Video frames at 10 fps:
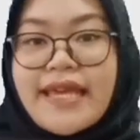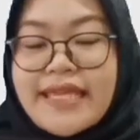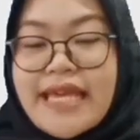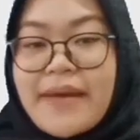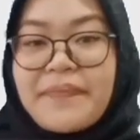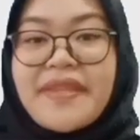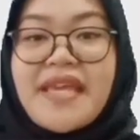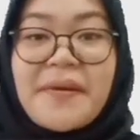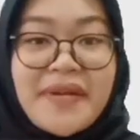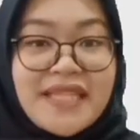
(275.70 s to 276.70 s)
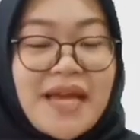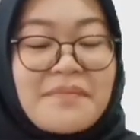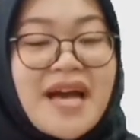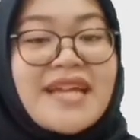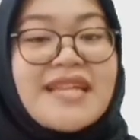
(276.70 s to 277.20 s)
Yap, yang
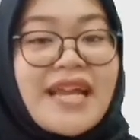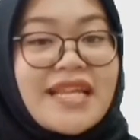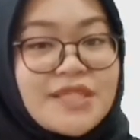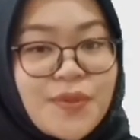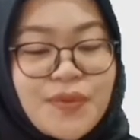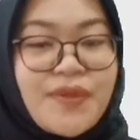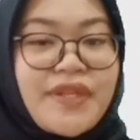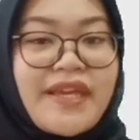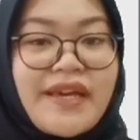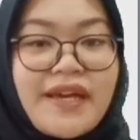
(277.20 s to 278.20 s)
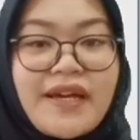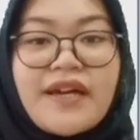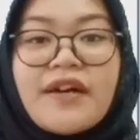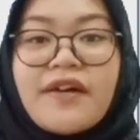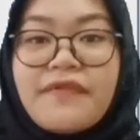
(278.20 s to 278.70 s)
pertama dari strukturnya.
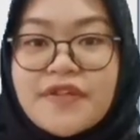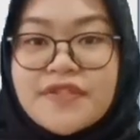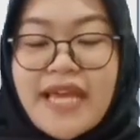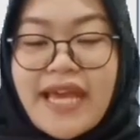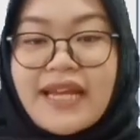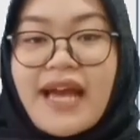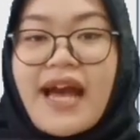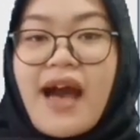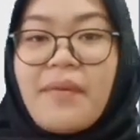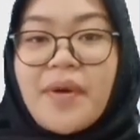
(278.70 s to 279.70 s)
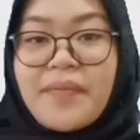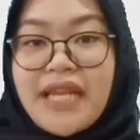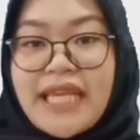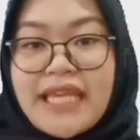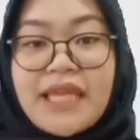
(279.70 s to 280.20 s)
Virus DNA
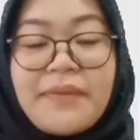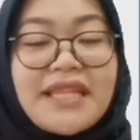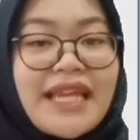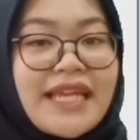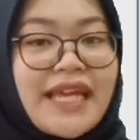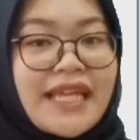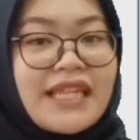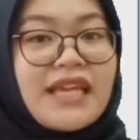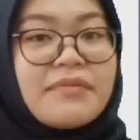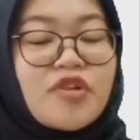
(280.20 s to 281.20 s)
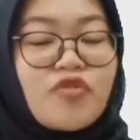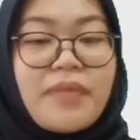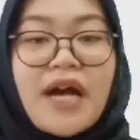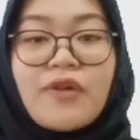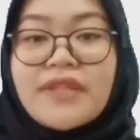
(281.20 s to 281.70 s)
memiliki materi genetik
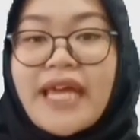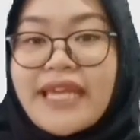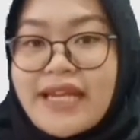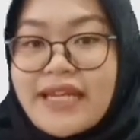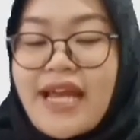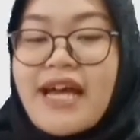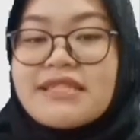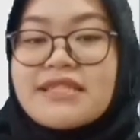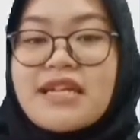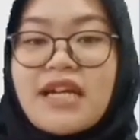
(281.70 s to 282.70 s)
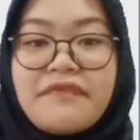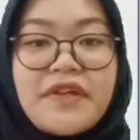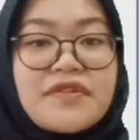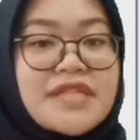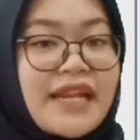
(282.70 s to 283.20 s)
berupa untai ganda, sedangkan
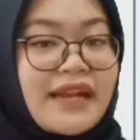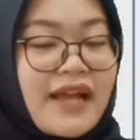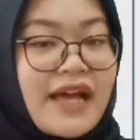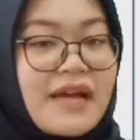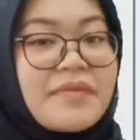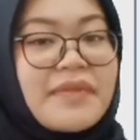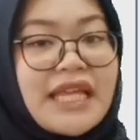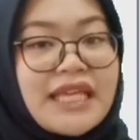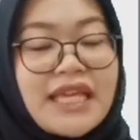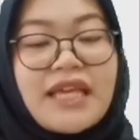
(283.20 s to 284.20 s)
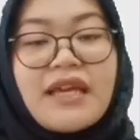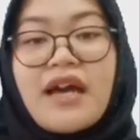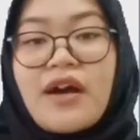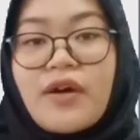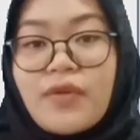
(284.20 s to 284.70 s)
virus RNA memiliki
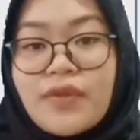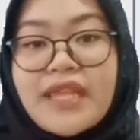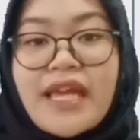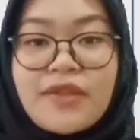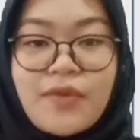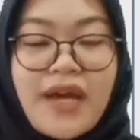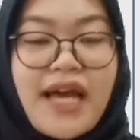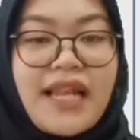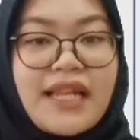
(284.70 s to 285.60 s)
untai tunggal.